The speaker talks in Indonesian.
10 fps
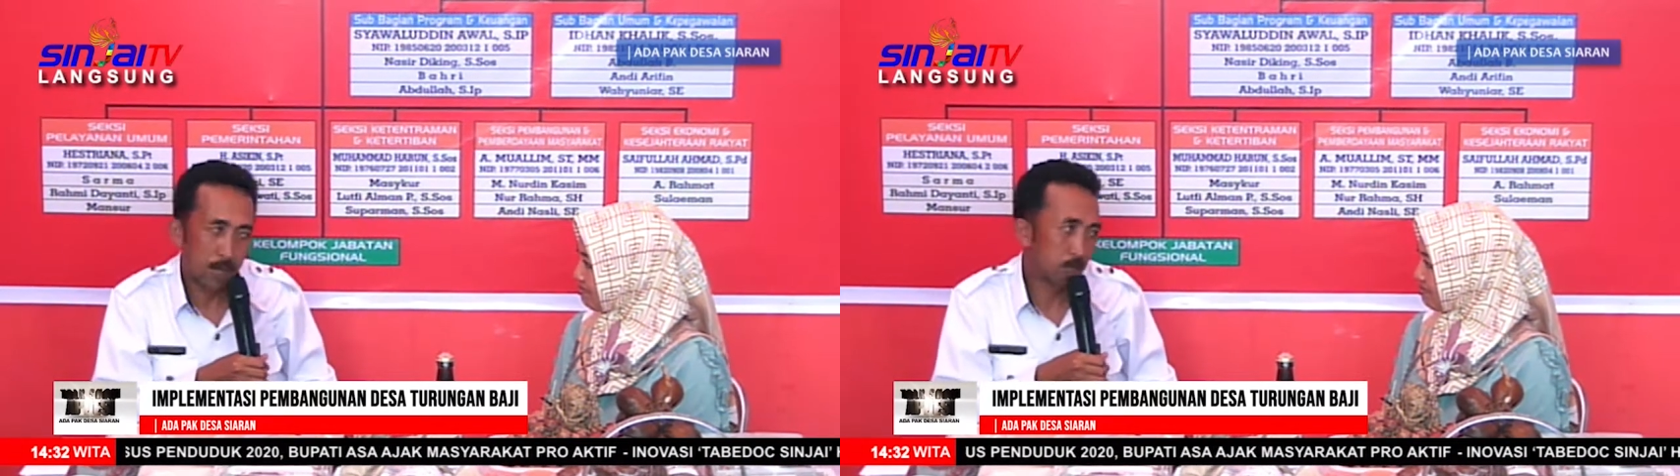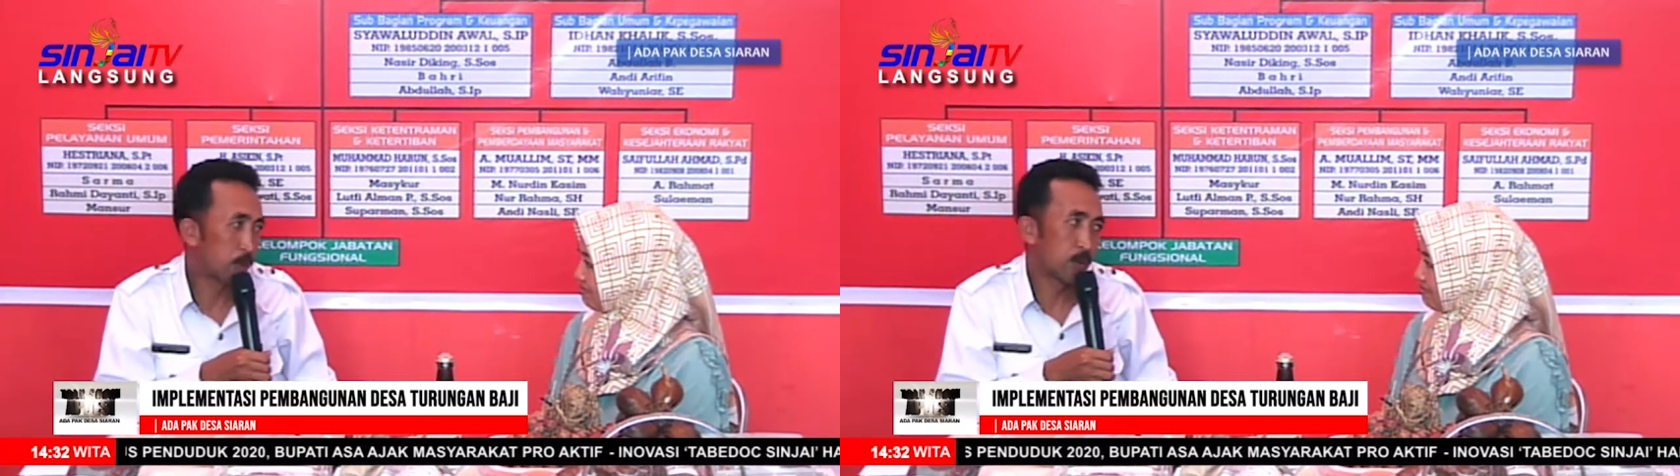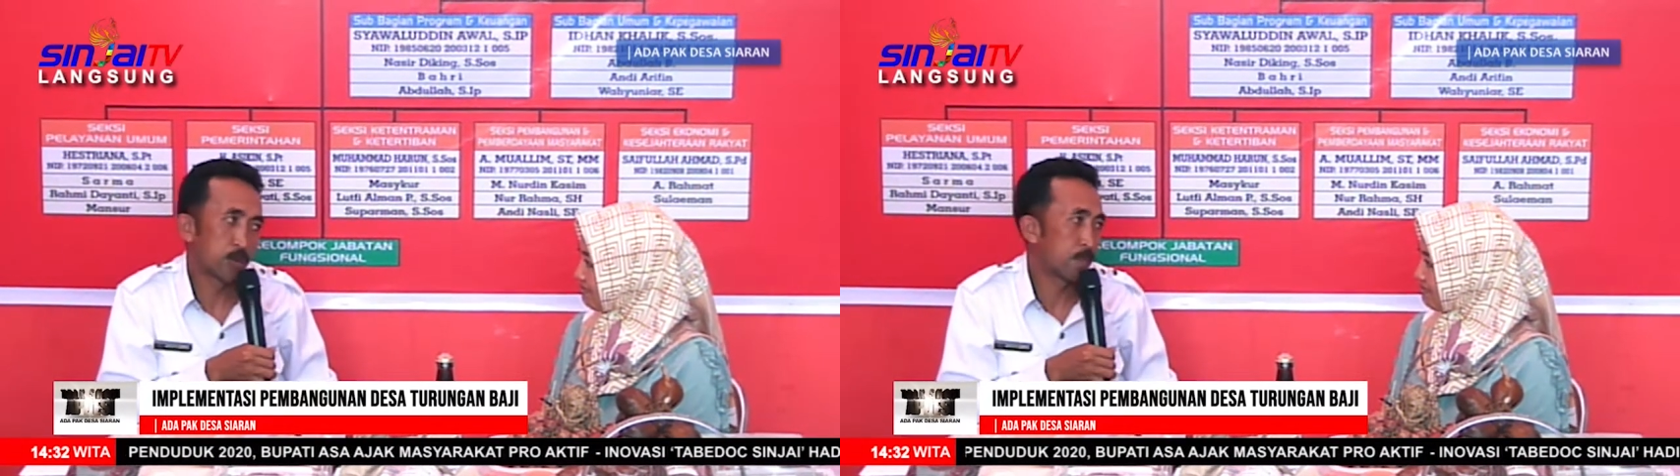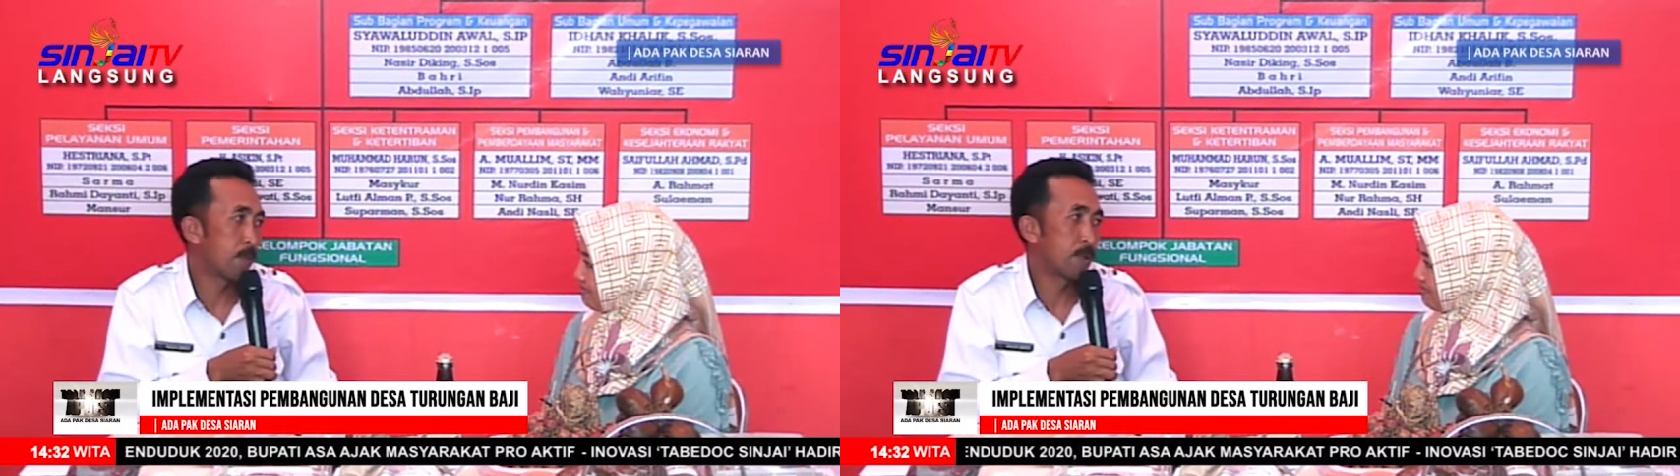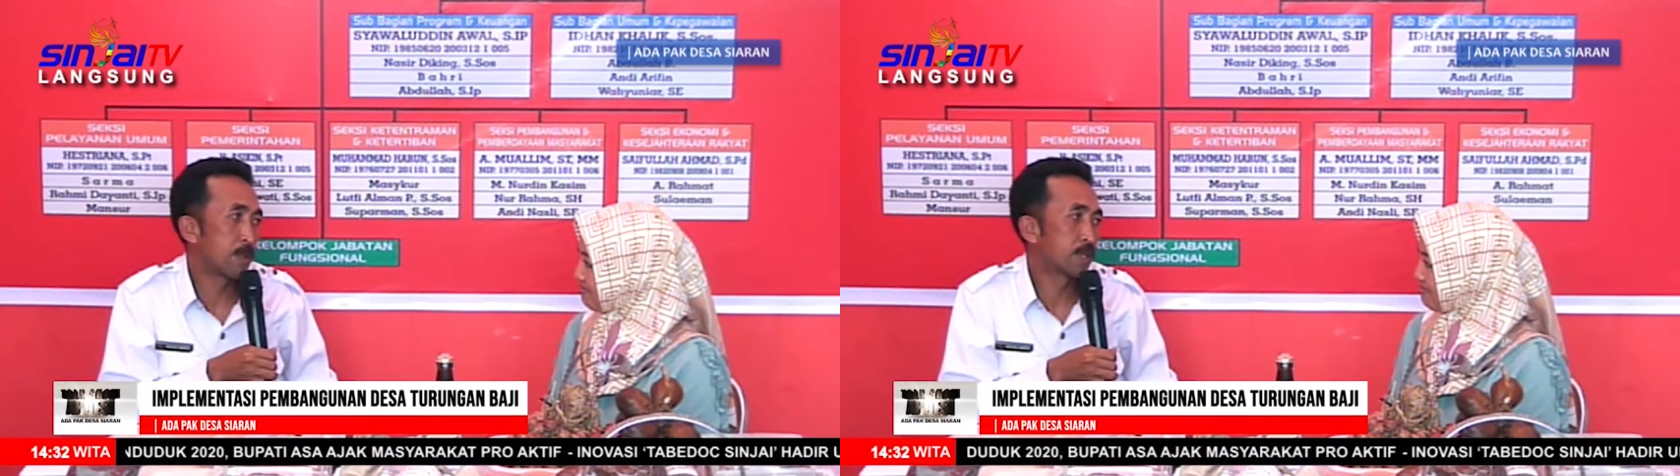masuk ke dusun
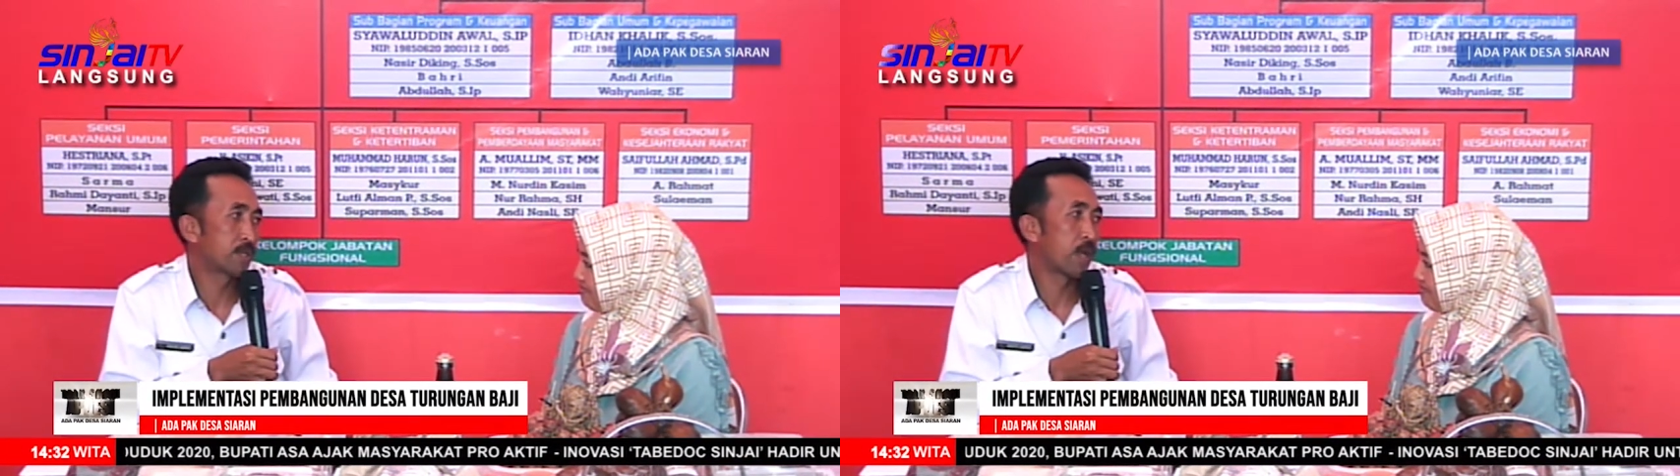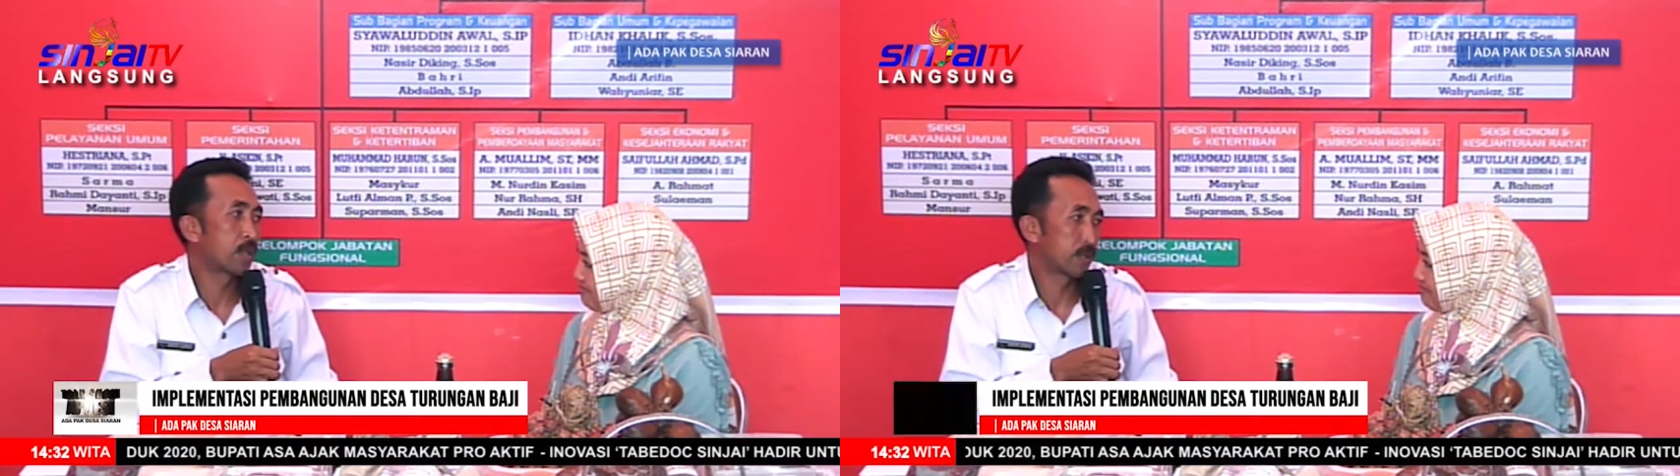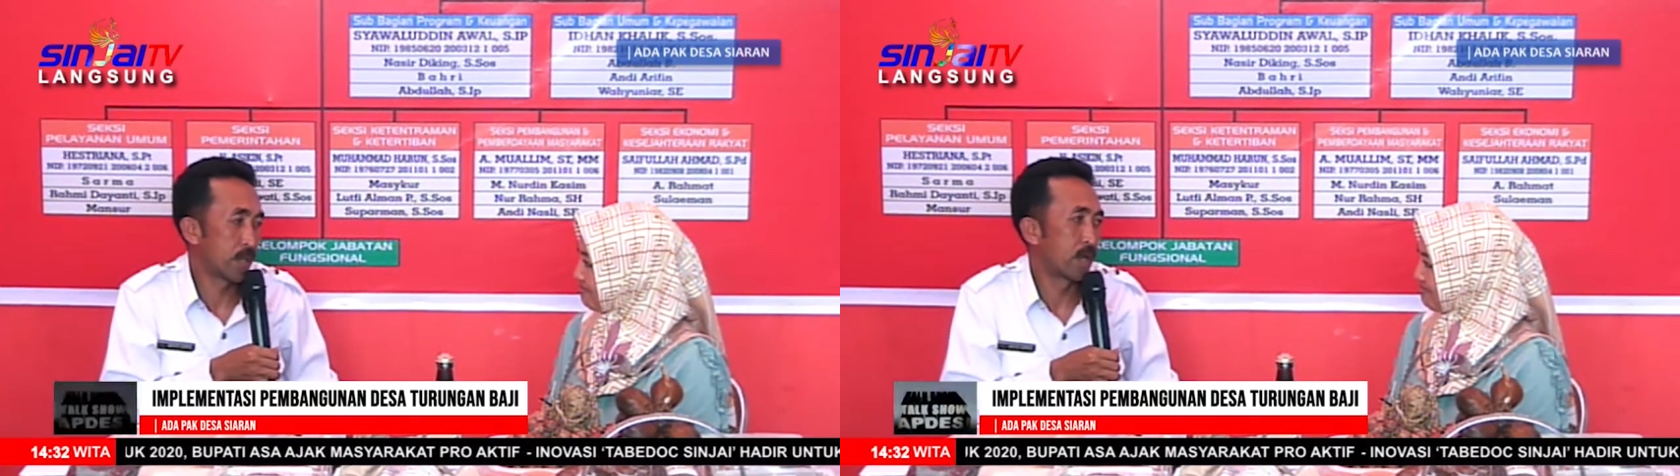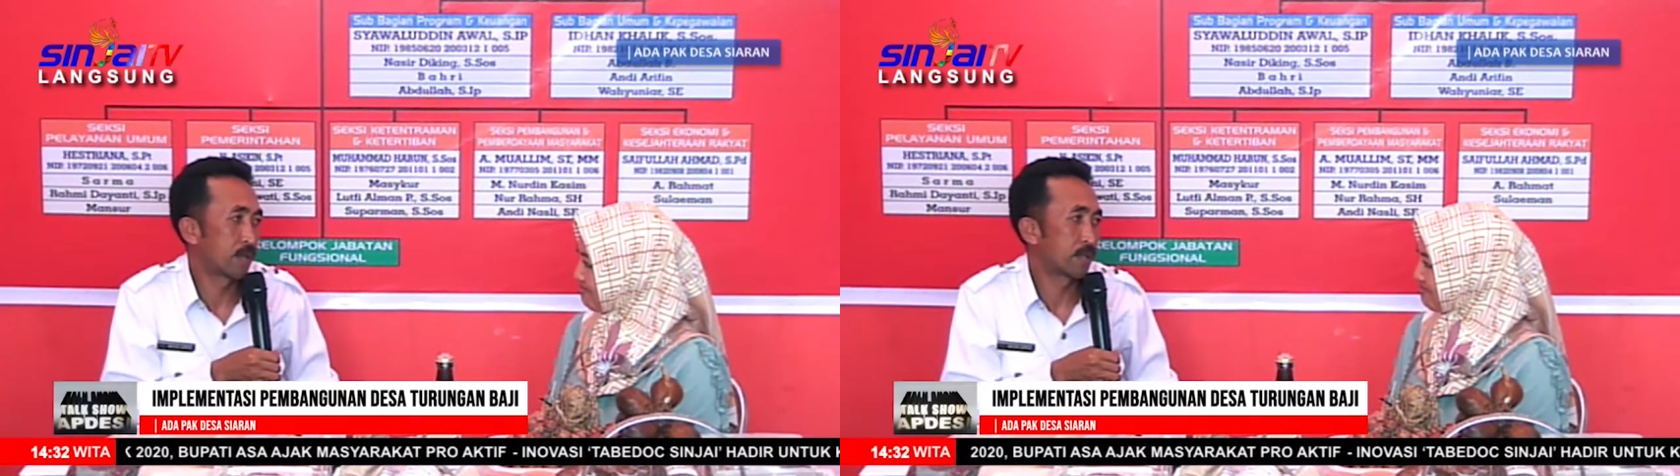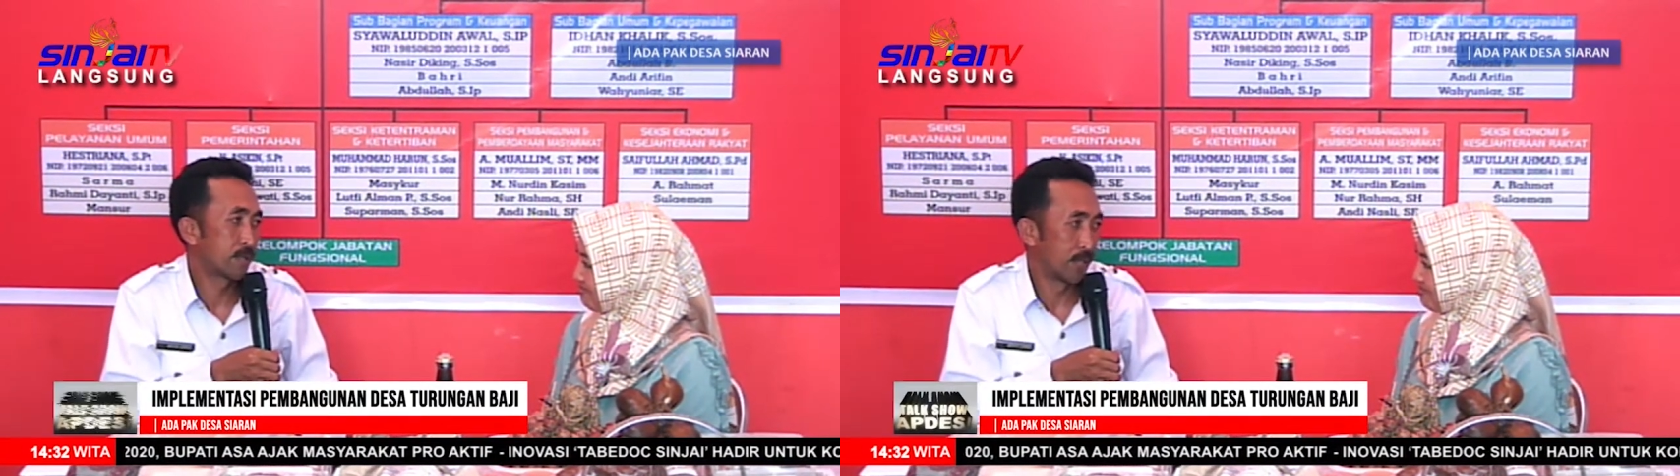memang masih
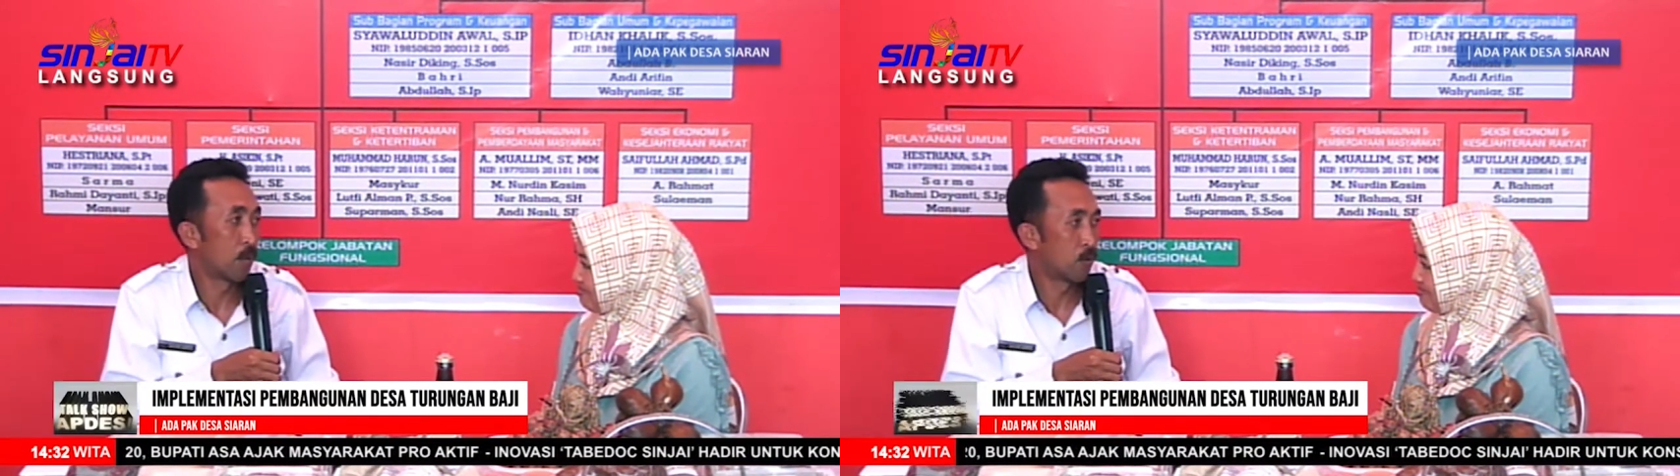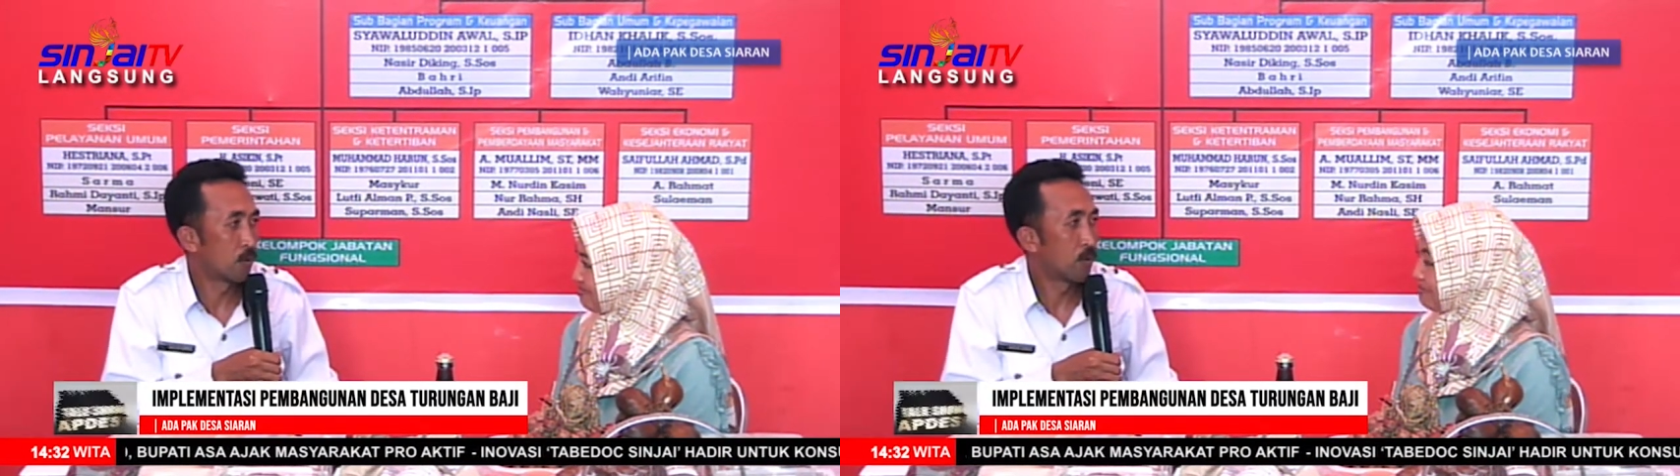sangat-sangat jauh